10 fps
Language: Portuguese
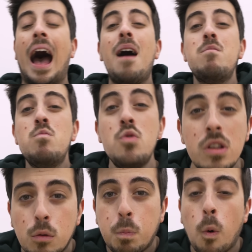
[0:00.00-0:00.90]
Há
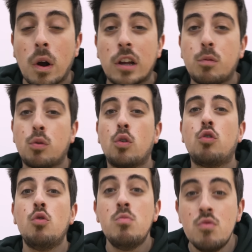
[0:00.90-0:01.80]
muito poucas
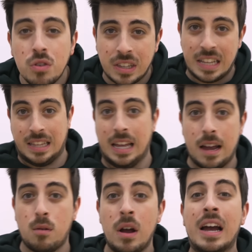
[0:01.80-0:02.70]
pessoas no mundo
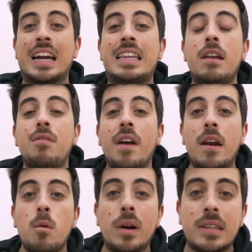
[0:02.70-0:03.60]
inteiro
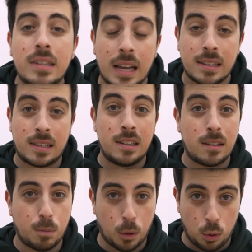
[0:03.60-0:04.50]
tiveram acesso a
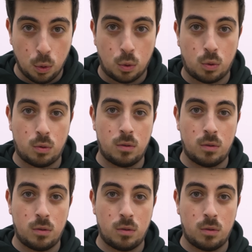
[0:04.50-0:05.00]
este produto. Aqui